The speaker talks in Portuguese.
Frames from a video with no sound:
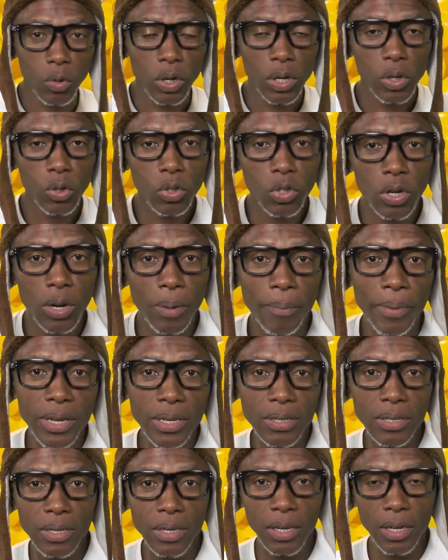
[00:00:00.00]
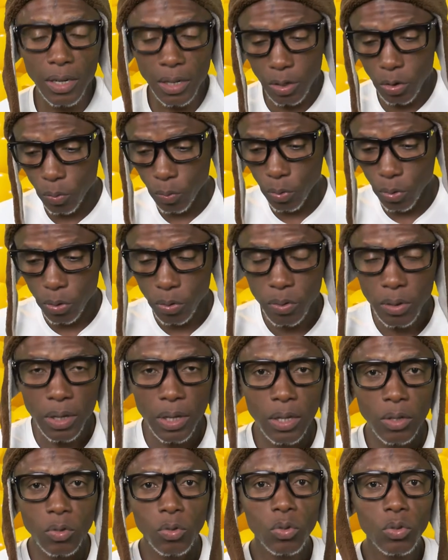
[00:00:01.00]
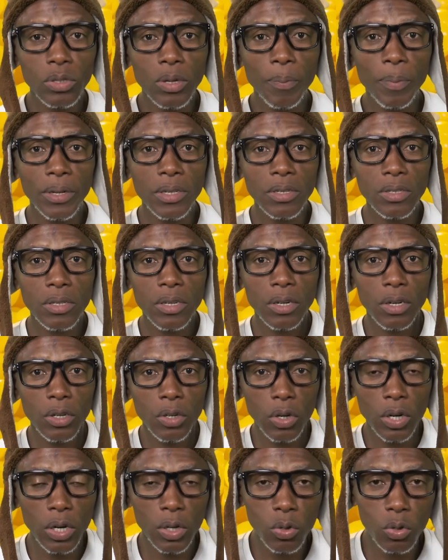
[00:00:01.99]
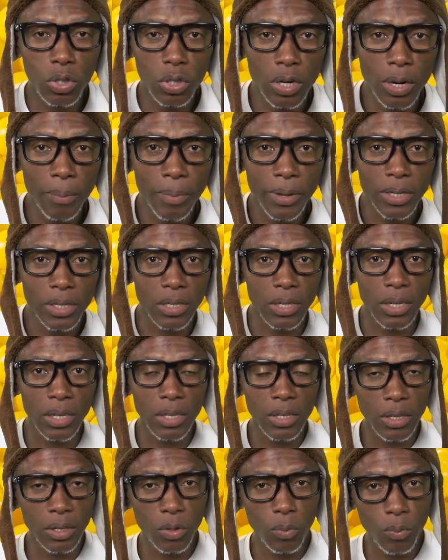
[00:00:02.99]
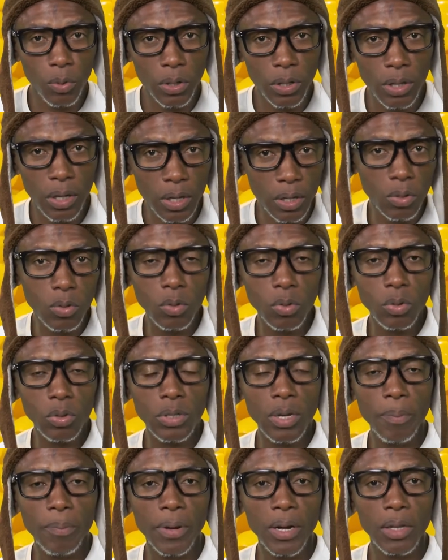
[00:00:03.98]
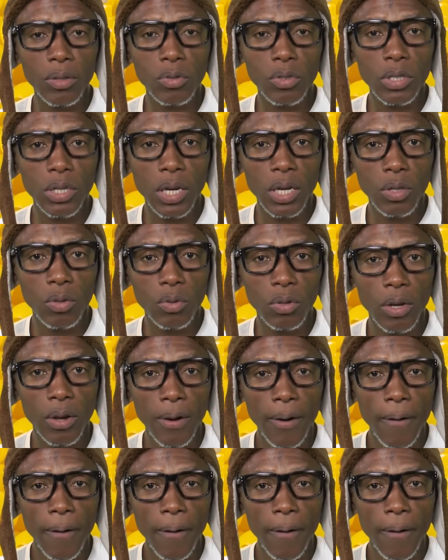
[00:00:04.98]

A hora que eu tiro a meia esquerda, eu ponho dentro do sapato esquerdo. E a hora que eu tiro a meia direita, eu ponho dentro do sapato direito.